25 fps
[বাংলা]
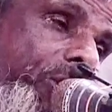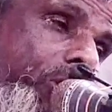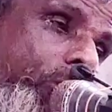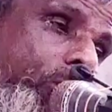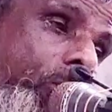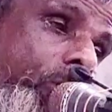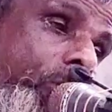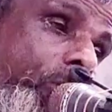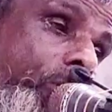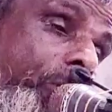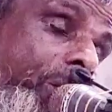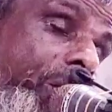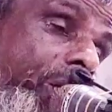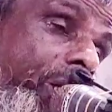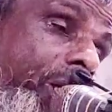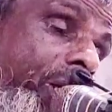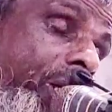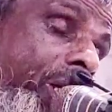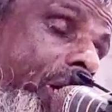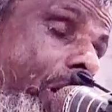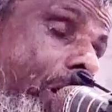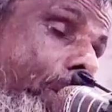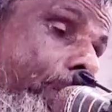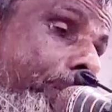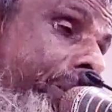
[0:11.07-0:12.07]
শেষ করবেন
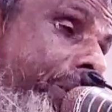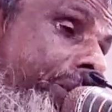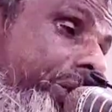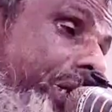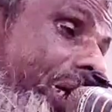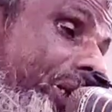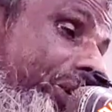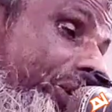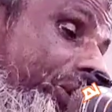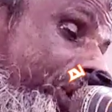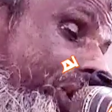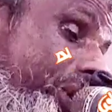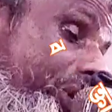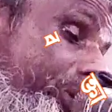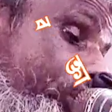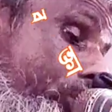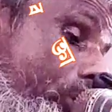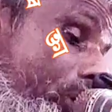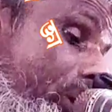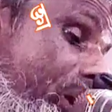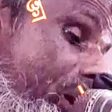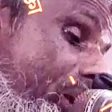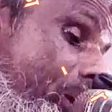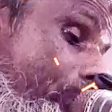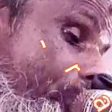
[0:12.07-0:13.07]
বিচার শেষ
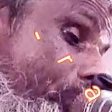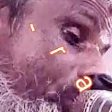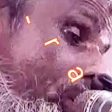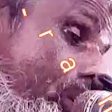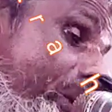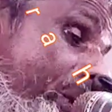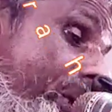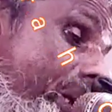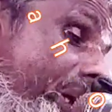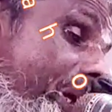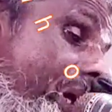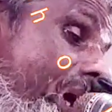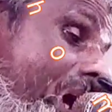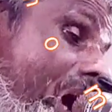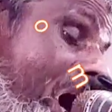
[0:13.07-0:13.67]
করার পরে